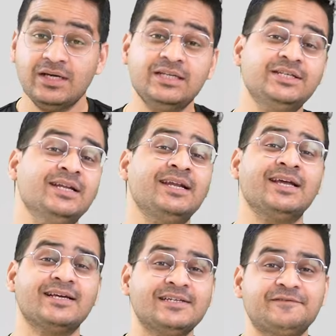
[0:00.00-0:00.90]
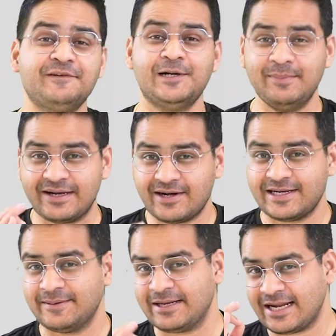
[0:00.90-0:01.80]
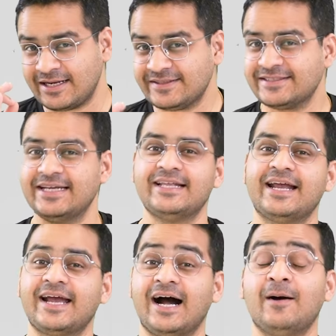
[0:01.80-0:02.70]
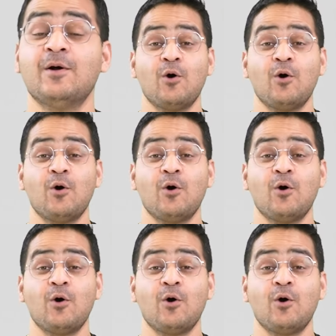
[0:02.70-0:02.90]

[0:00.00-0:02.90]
इंजीनियरिंग के किस फील्ड में करियर बनाना सही रहेगा